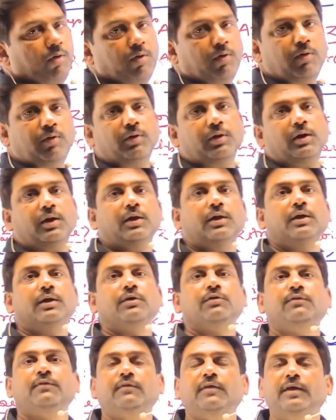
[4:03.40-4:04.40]
और
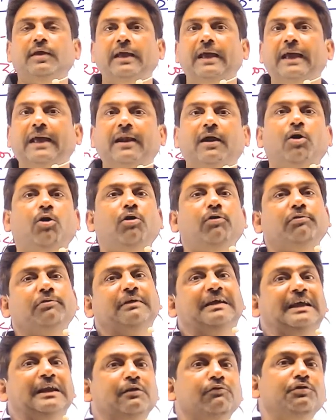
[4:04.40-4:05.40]
इससे एरा
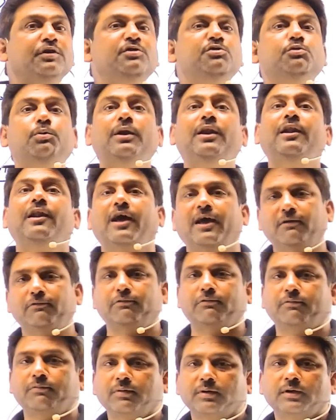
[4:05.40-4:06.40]
ऑफ इनविजुअल
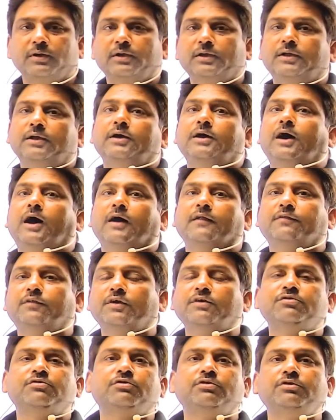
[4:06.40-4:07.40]
लाइफ
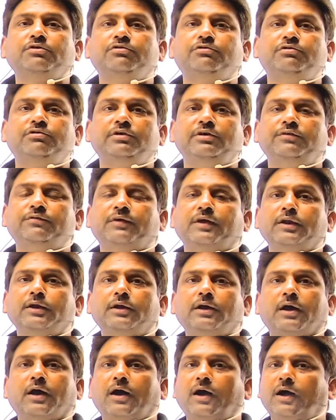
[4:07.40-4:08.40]
अदृश्य
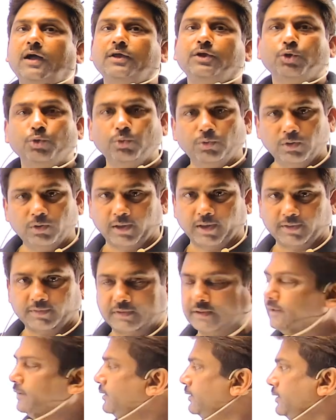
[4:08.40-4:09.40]
जीवन का युग
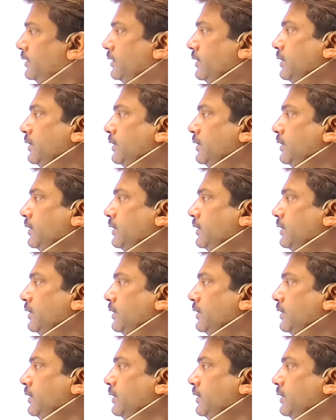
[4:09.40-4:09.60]
कहते हैं